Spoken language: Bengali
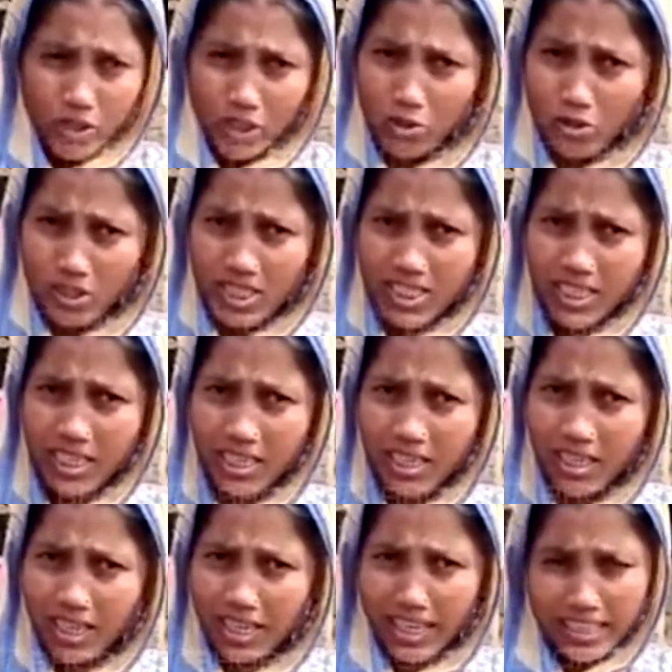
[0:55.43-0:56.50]
ই করছি
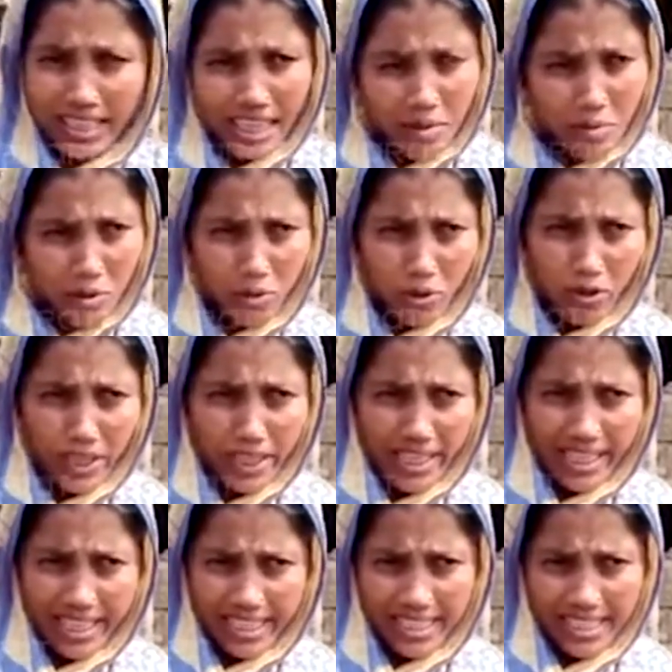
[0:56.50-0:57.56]
নেতারা বড় বড়
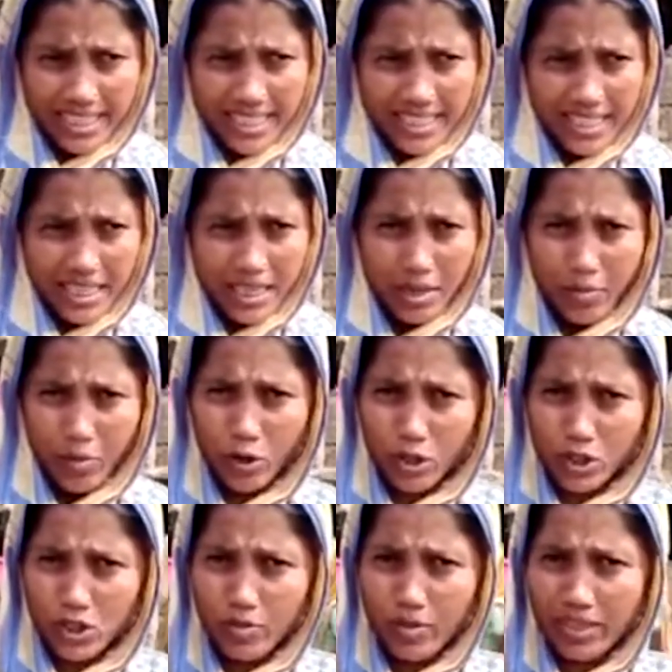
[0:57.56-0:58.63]
নেতারা আসছে যে
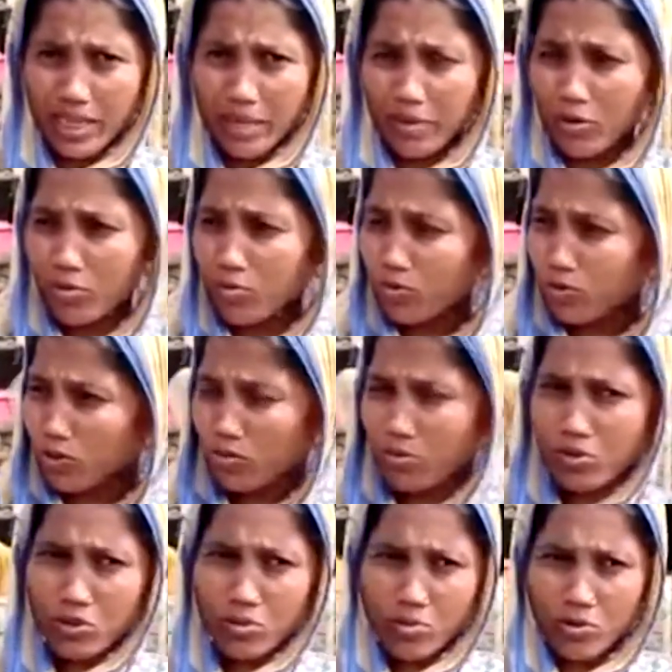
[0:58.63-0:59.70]
ভোটের সময়তে আমরা উমুক
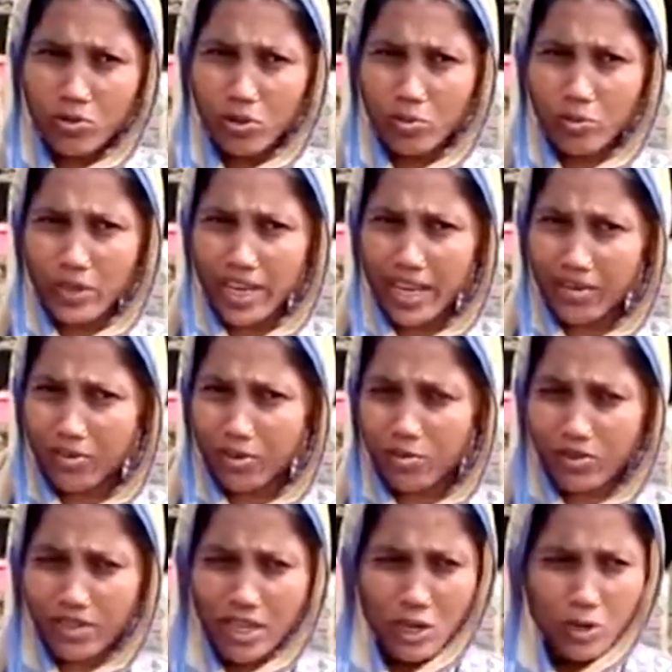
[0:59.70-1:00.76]
করবো ধুমুক করবো হ্যাঁ
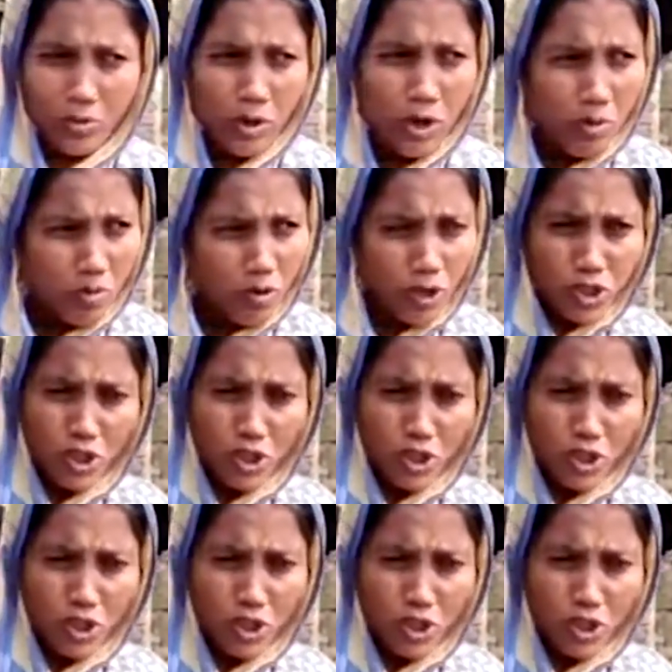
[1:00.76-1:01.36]
করবো তা করবো ভোট